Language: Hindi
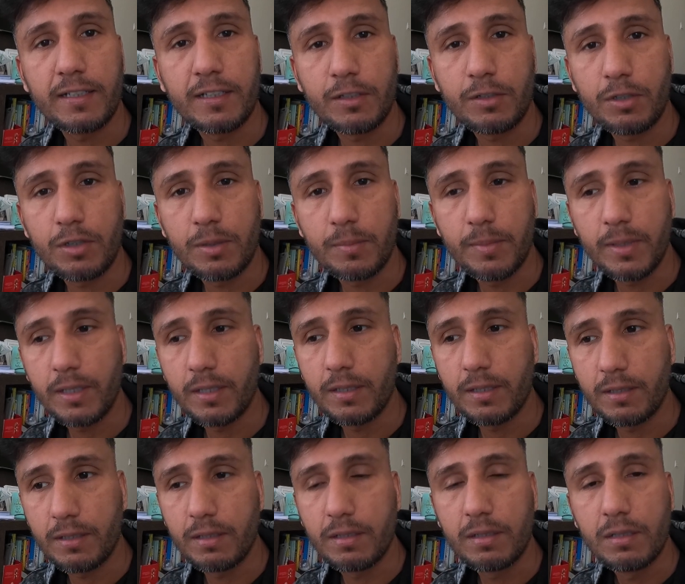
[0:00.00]
आया था क्योंकि मैं
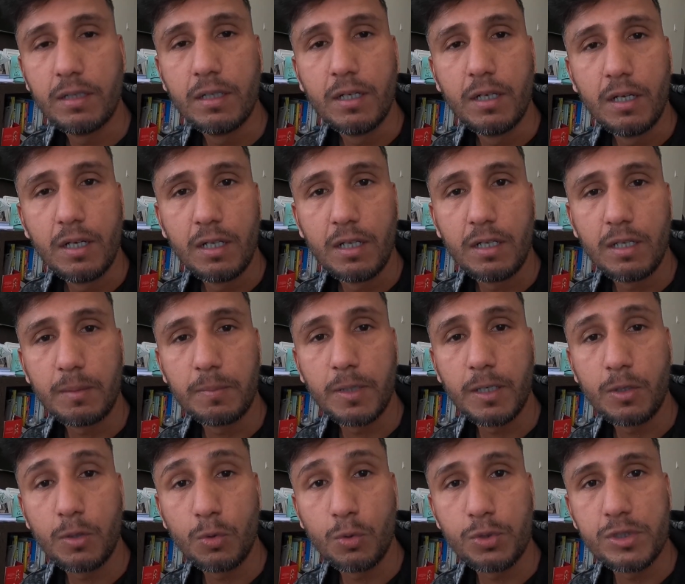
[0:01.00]

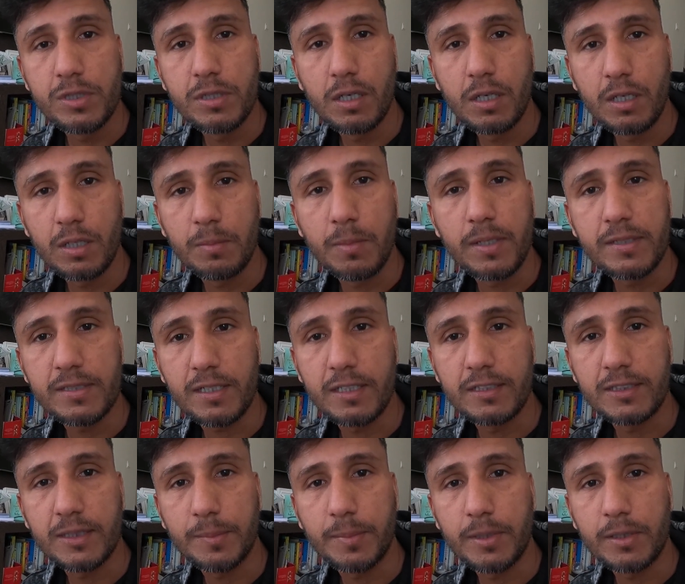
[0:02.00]
लगभग रोज़ हनुमान
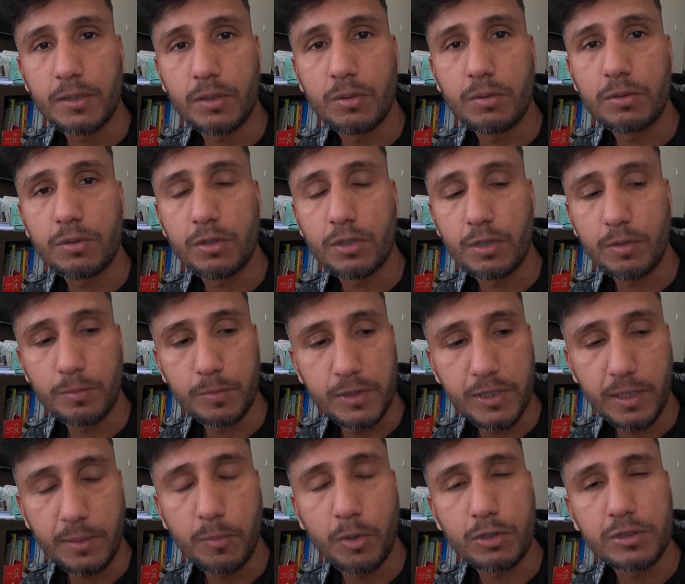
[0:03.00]
चालीसा पढ़ता हूँ क्योंकि वो
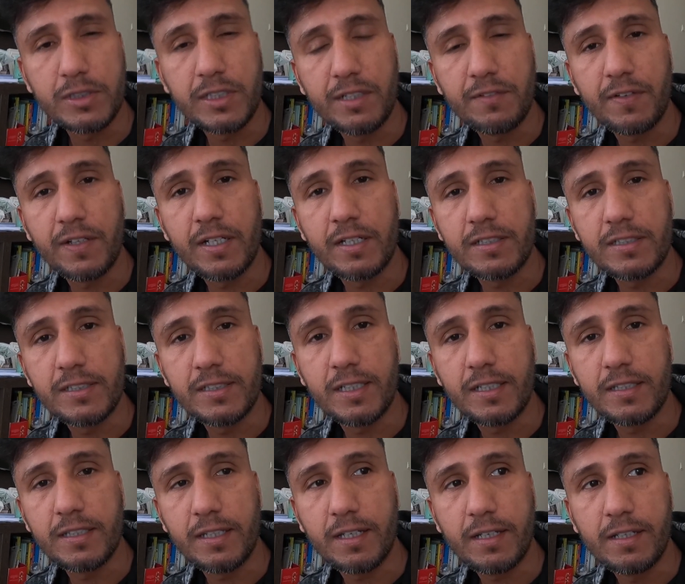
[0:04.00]
मुझे एक पॉजिटिव एनर्जी
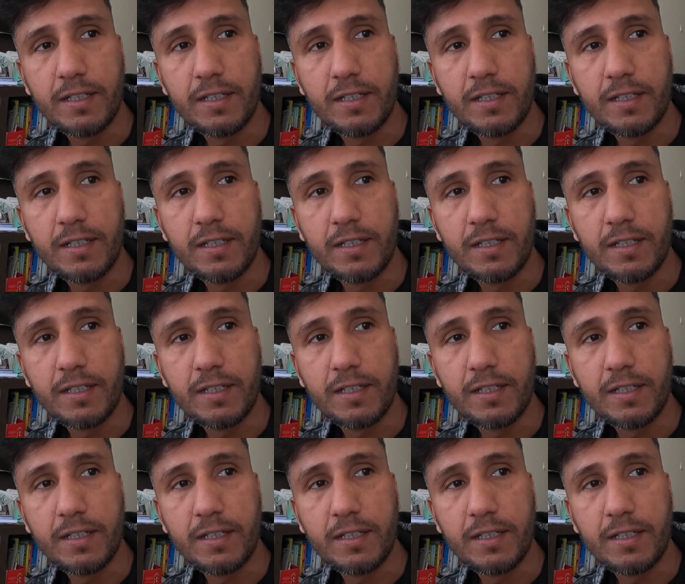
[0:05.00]
देती